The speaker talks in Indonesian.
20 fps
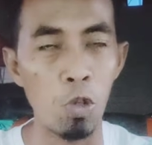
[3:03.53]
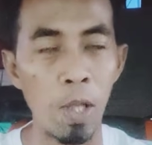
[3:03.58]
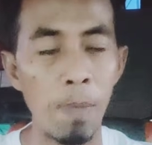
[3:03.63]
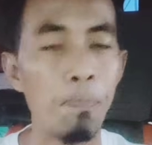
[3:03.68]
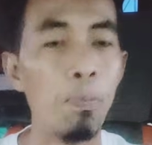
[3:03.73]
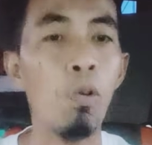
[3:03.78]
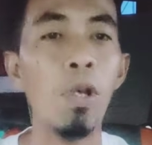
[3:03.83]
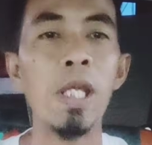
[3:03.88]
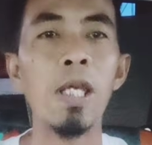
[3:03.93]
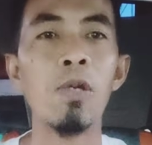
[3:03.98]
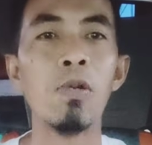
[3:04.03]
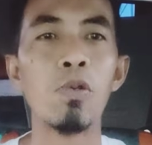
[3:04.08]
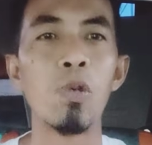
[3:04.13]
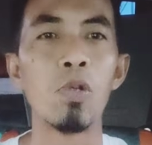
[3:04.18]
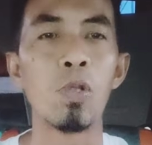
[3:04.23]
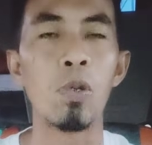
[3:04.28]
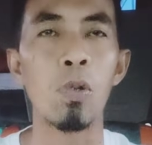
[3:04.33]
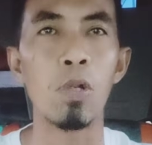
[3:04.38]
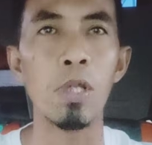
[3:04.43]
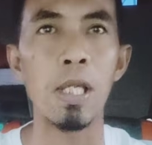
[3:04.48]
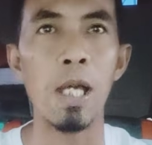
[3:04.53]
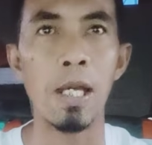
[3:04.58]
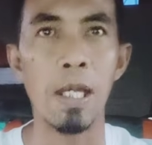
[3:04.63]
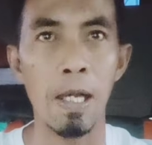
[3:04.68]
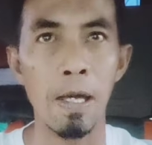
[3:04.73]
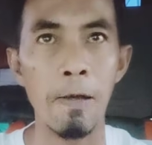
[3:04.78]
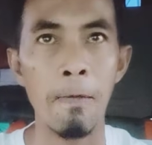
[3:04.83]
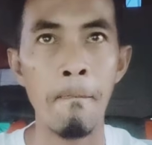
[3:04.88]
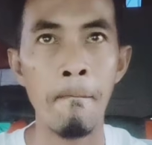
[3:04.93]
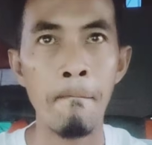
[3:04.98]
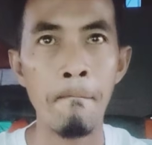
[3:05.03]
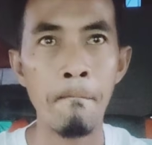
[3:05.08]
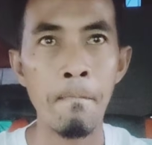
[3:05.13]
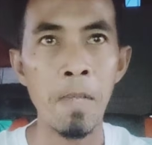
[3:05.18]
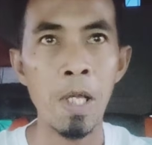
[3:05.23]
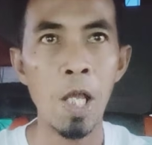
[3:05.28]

justru dibully untuk truknya ya.